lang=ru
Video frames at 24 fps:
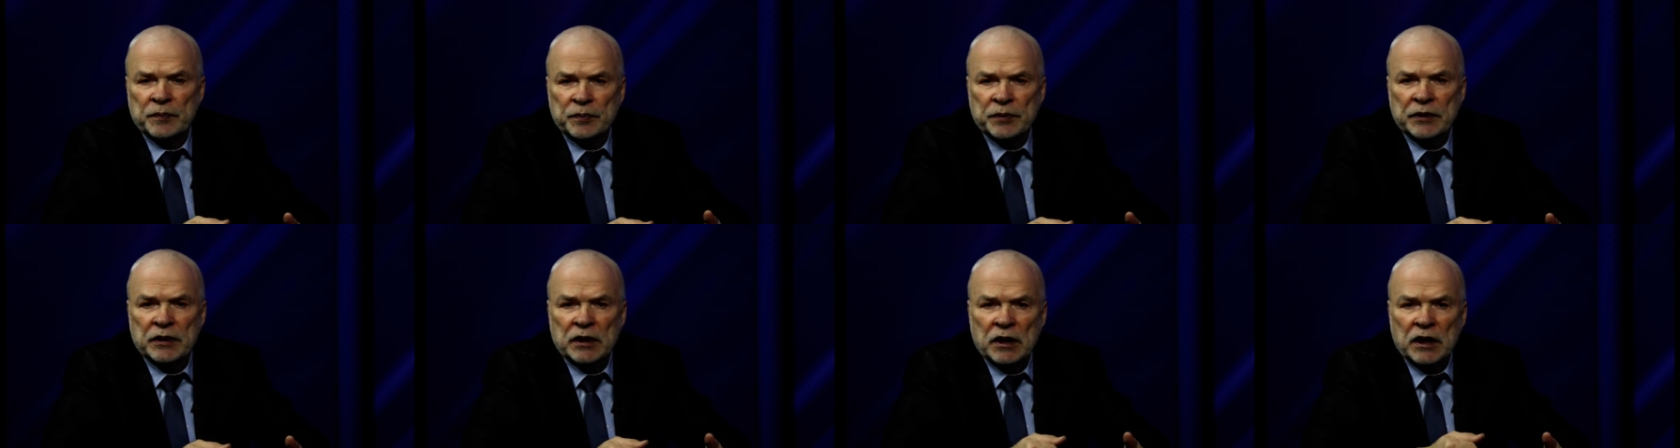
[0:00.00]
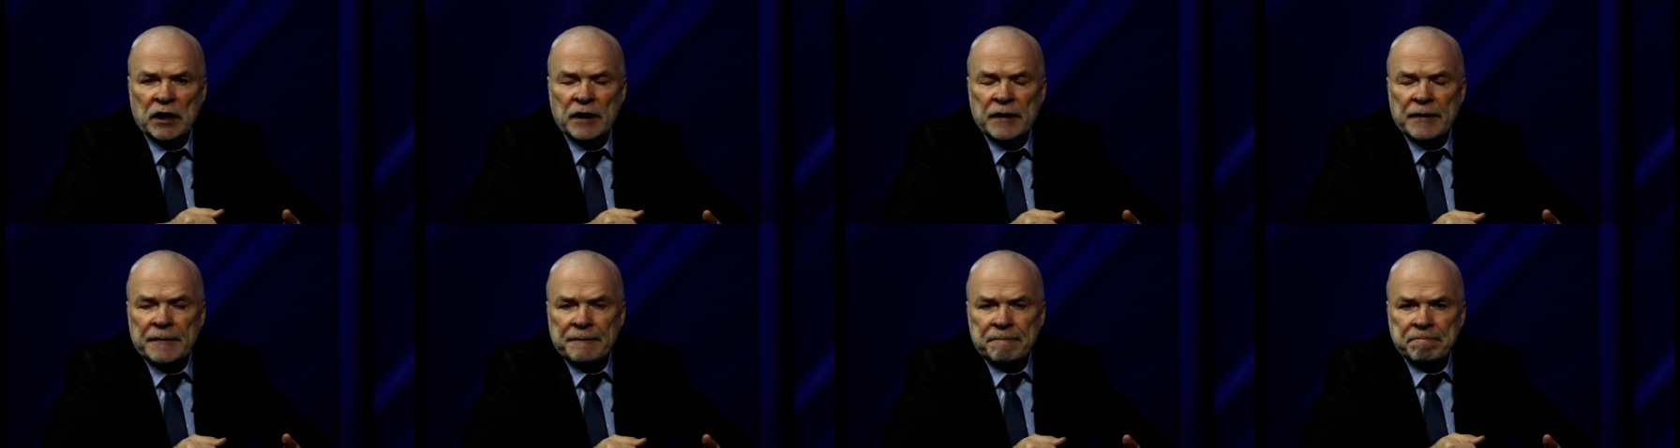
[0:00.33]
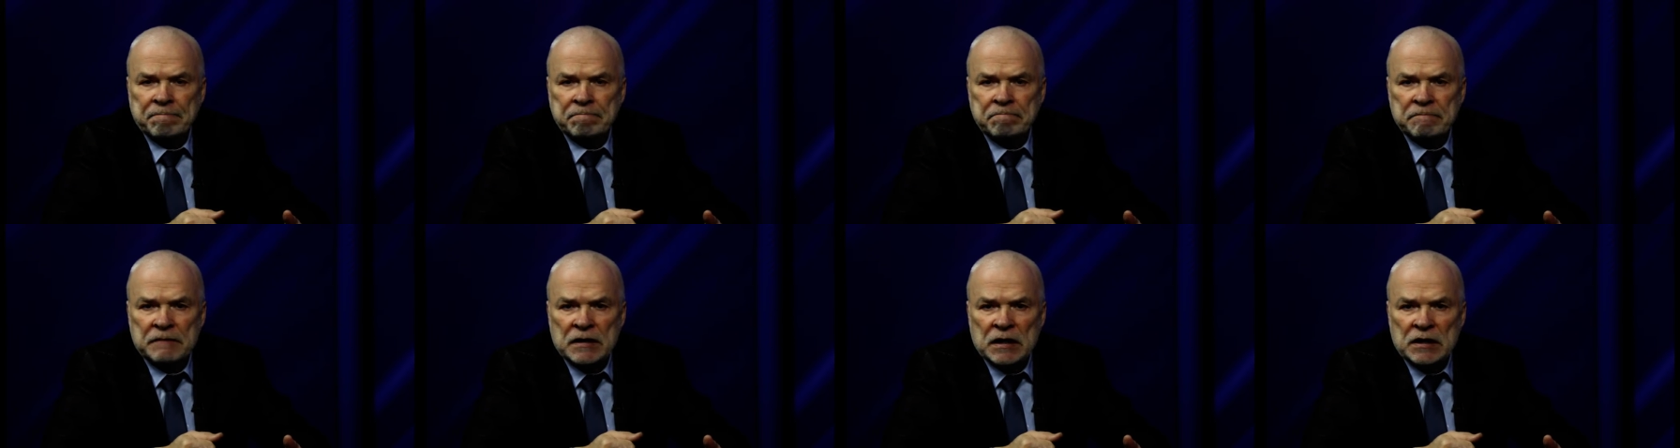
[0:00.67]
про
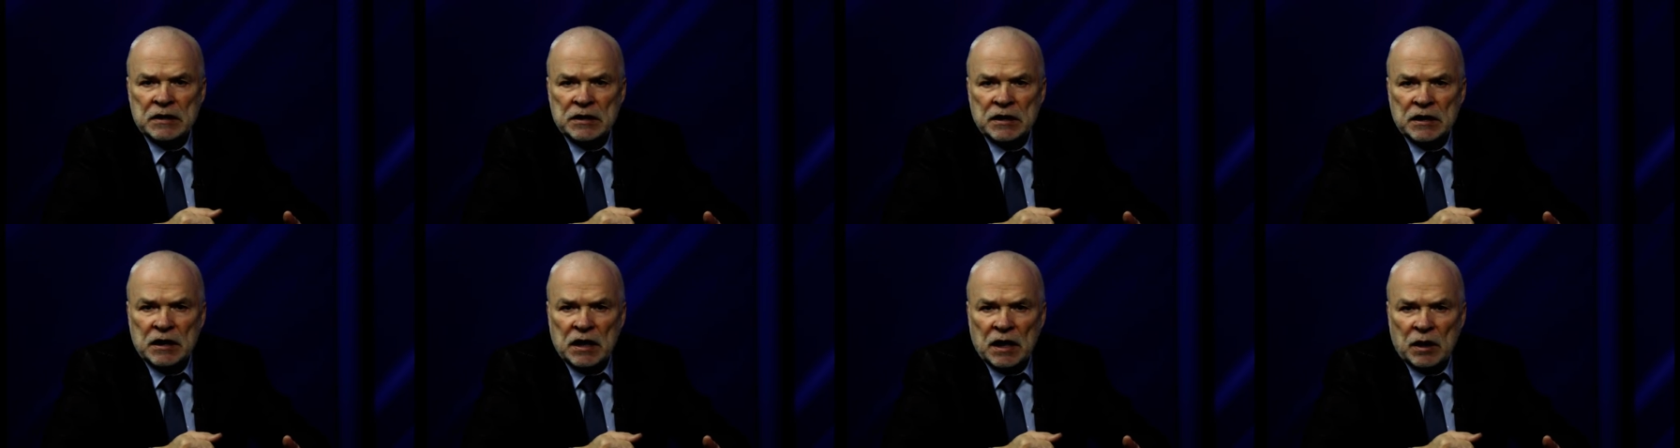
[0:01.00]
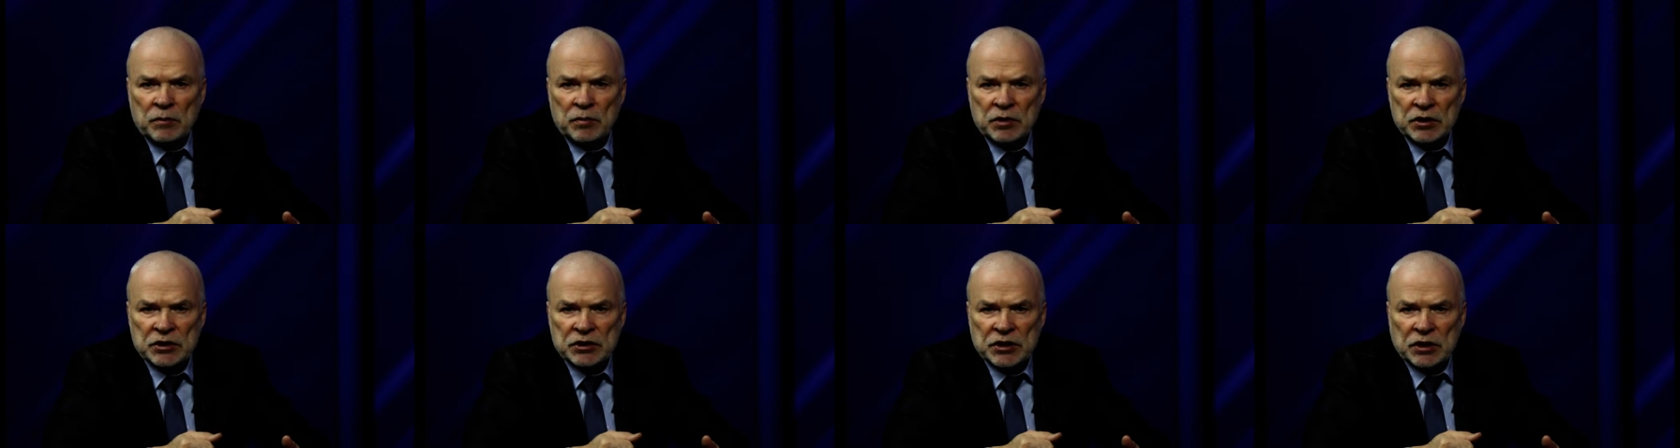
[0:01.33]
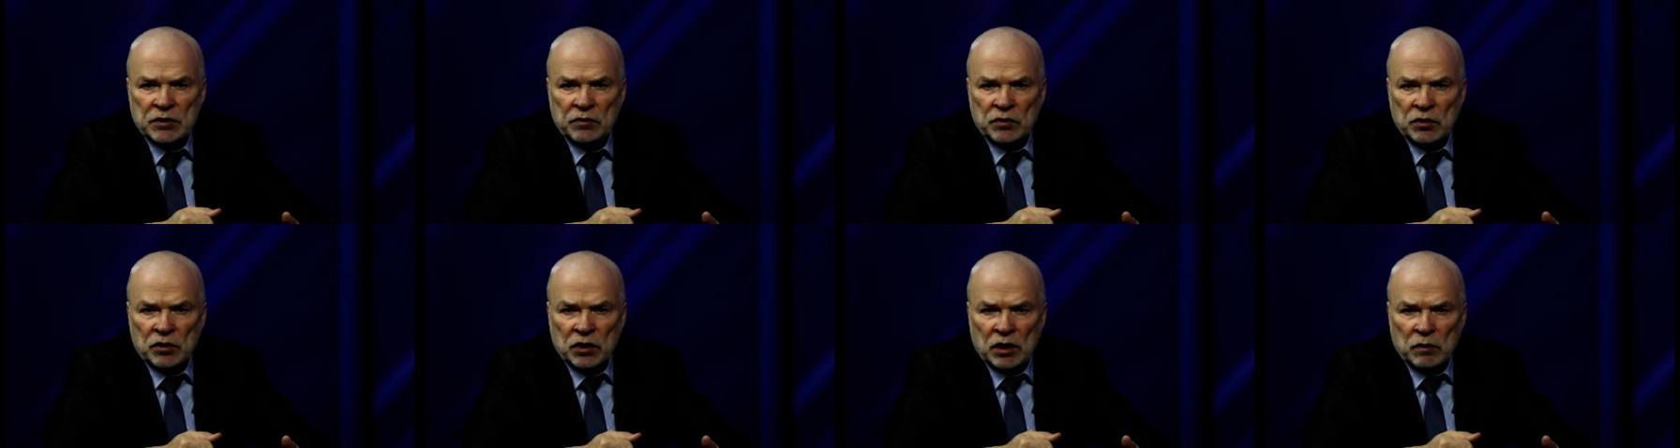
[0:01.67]

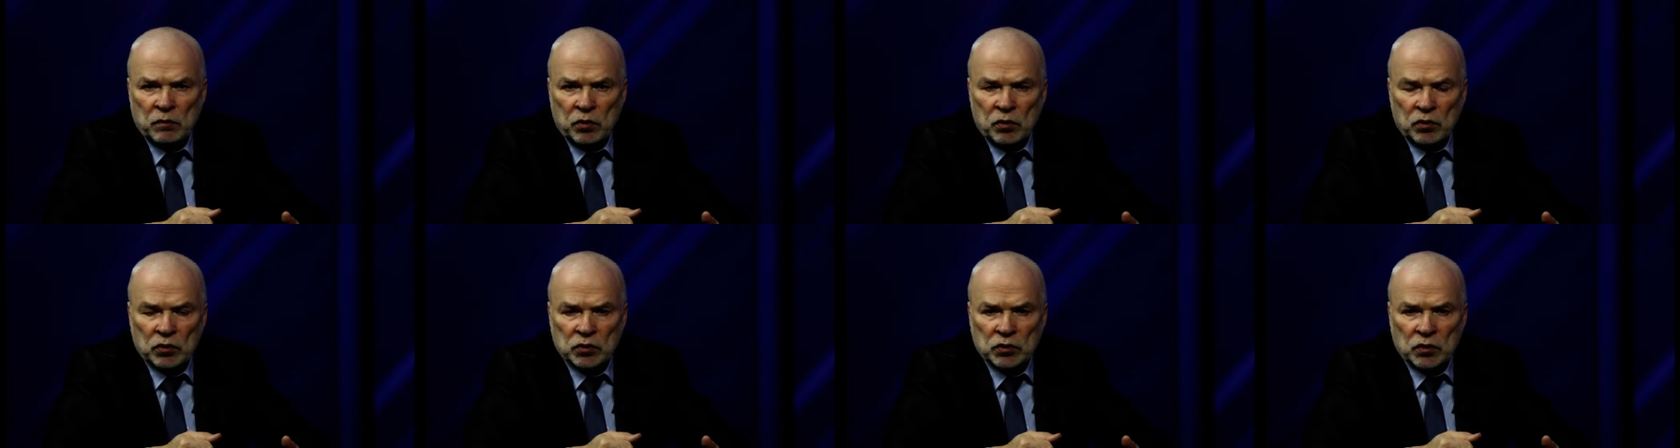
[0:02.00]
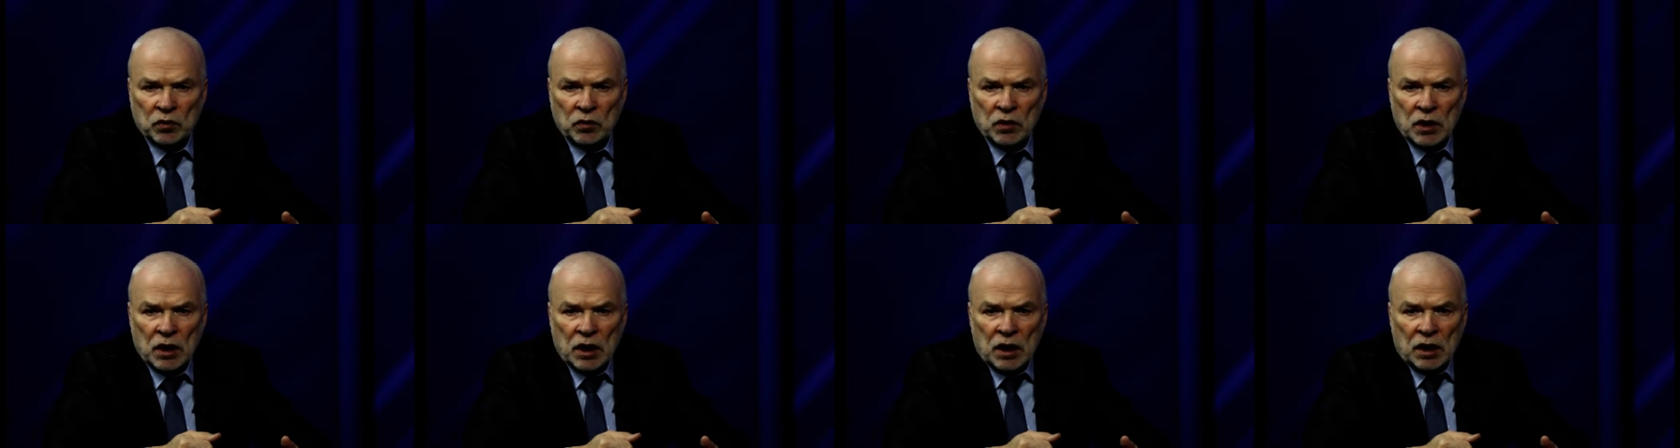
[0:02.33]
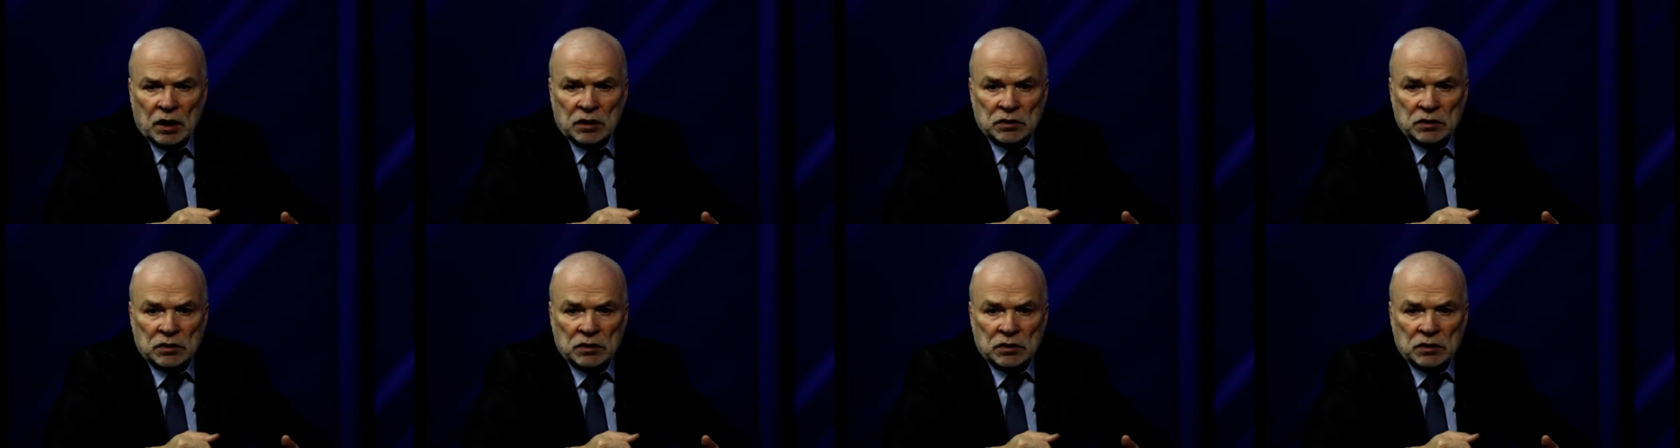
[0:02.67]
декабрьскую работу.